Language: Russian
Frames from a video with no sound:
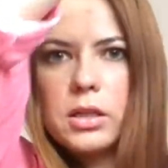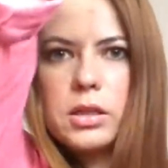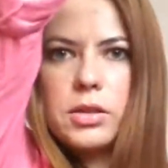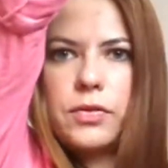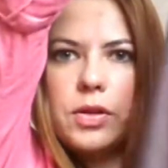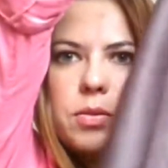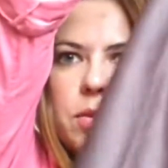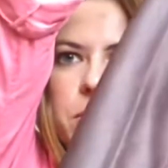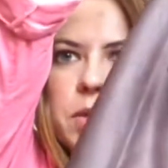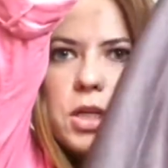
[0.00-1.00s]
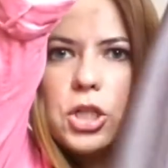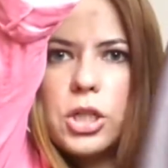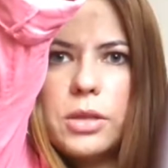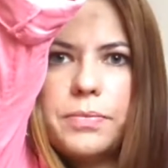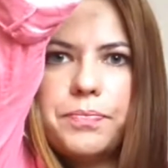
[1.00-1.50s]
от фирмы
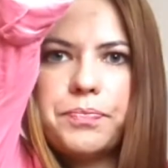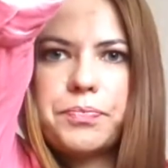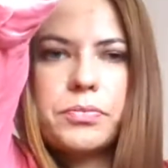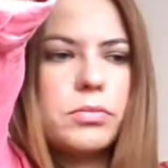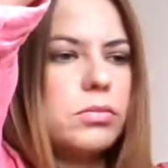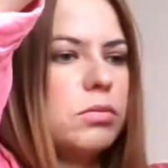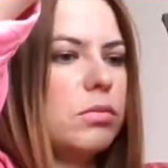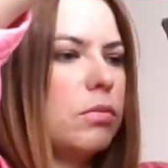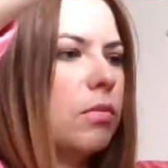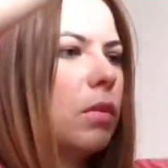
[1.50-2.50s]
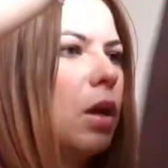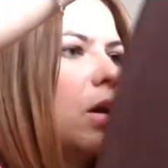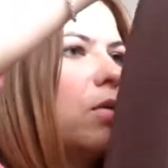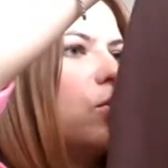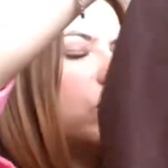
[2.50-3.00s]
Бершка.
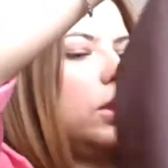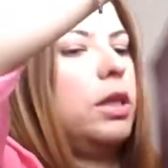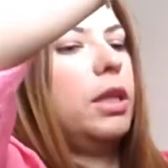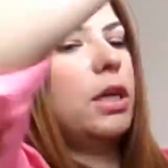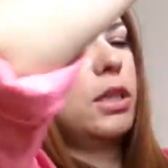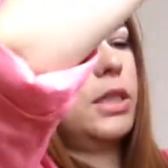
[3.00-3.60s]
Вот она так